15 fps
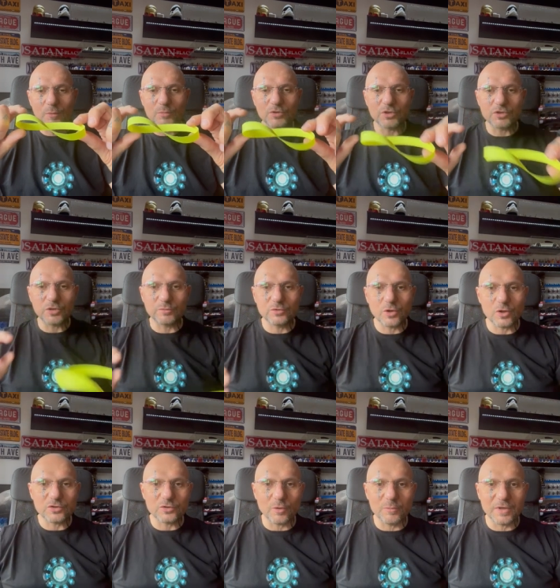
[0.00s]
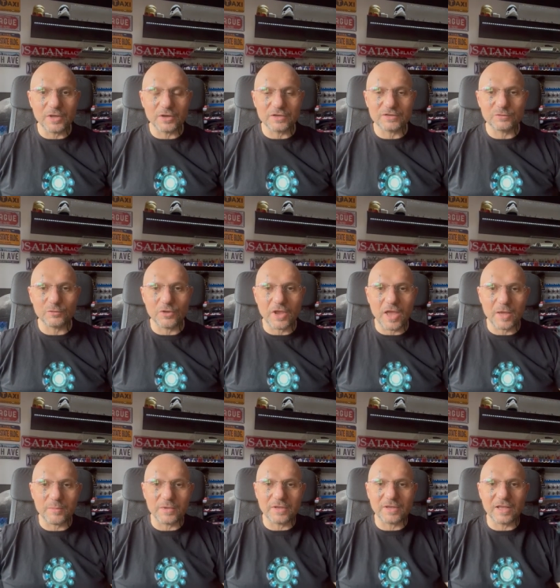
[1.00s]
Przy czym to, co my
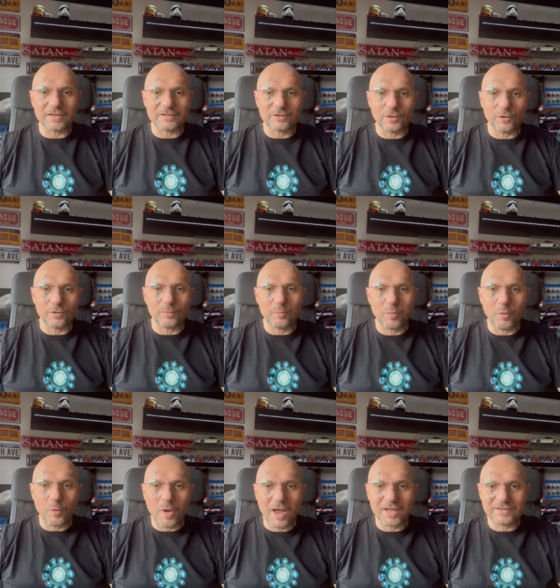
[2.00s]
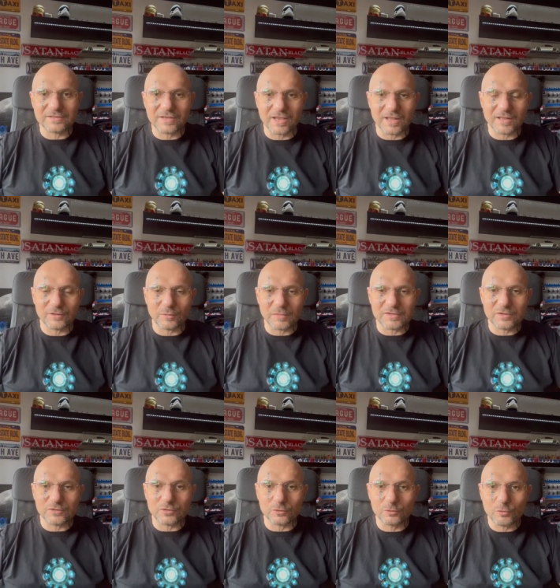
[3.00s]
rysujemy, jest to płaskie, natomiast
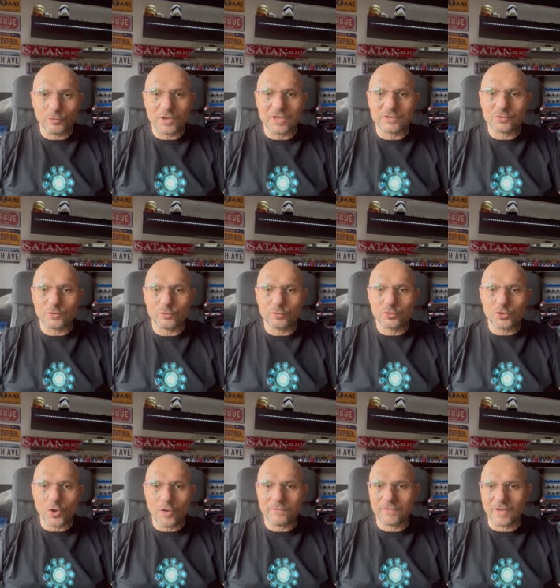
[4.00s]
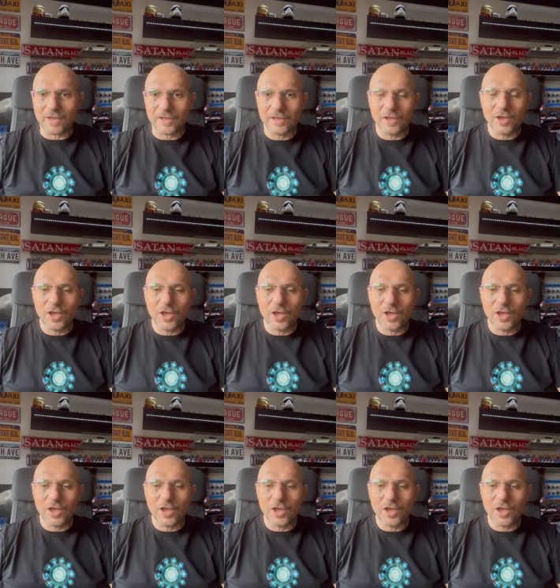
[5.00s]
to, co tu jest kluczowe,